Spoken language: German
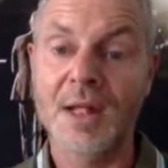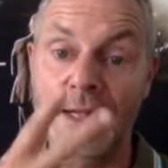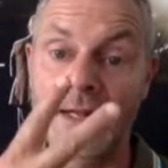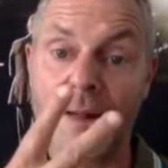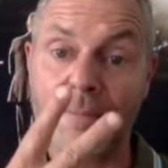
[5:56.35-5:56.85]

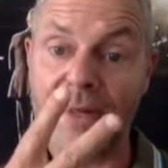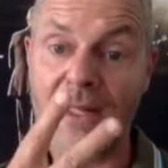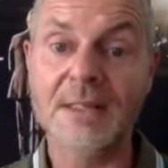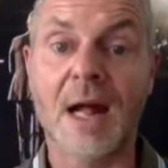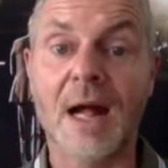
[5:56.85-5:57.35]
In Kapitel
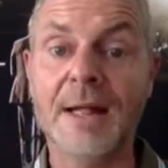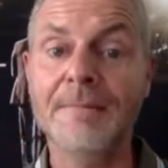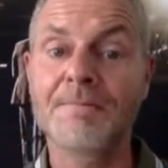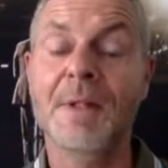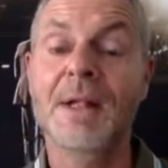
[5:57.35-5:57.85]
3
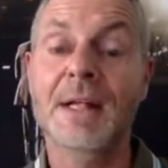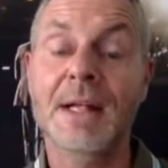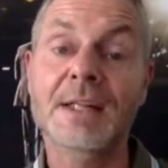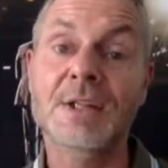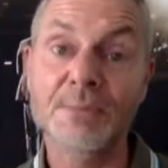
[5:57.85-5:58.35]

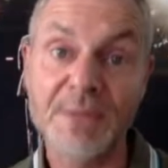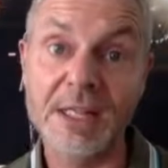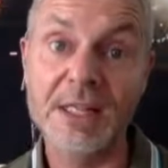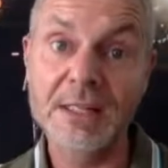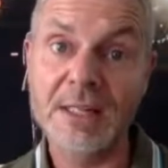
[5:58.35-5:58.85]
geht es um die
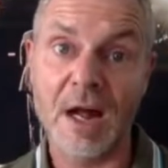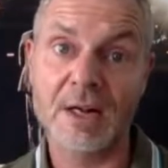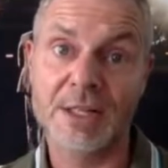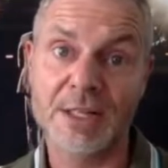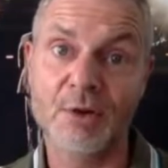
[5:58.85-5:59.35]

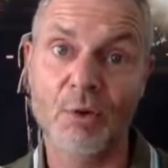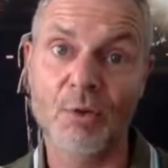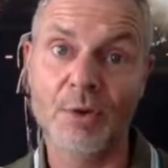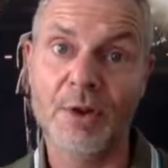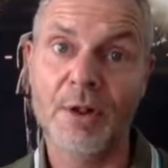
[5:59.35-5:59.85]

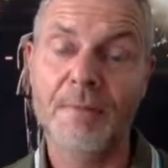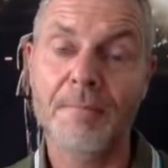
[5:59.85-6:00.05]
Interaktion